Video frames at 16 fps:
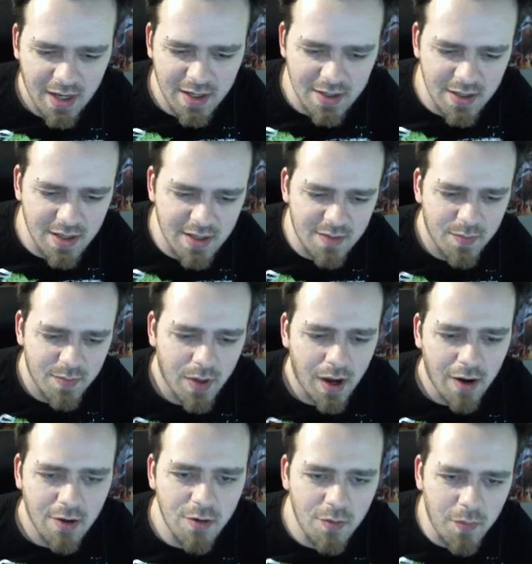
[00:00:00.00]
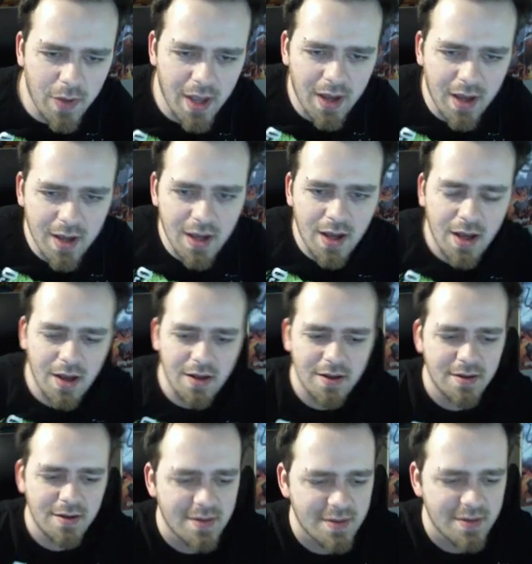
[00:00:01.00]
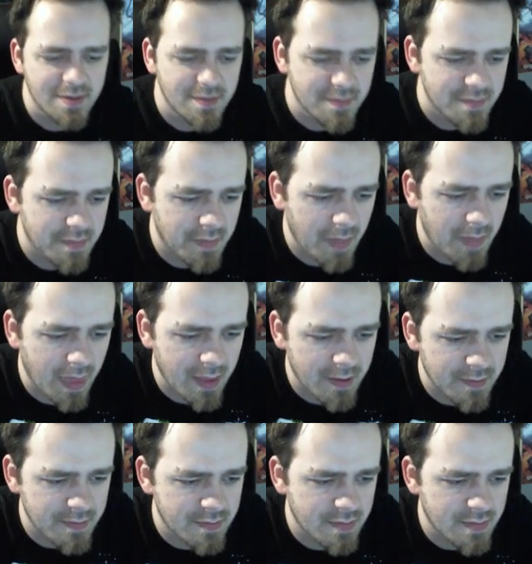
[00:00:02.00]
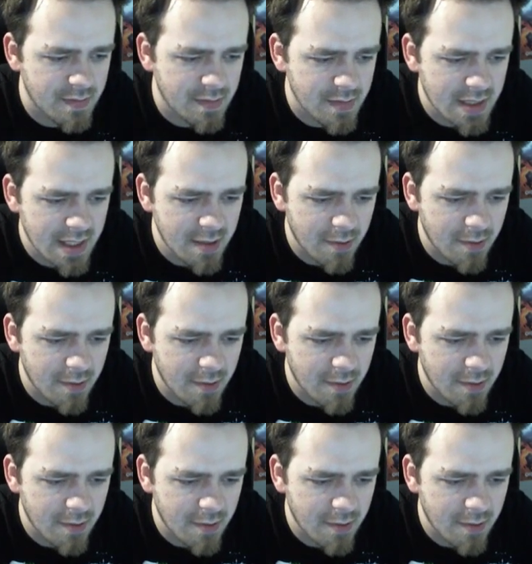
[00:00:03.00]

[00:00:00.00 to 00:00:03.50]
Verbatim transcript: nie, Paul Berger. Sind,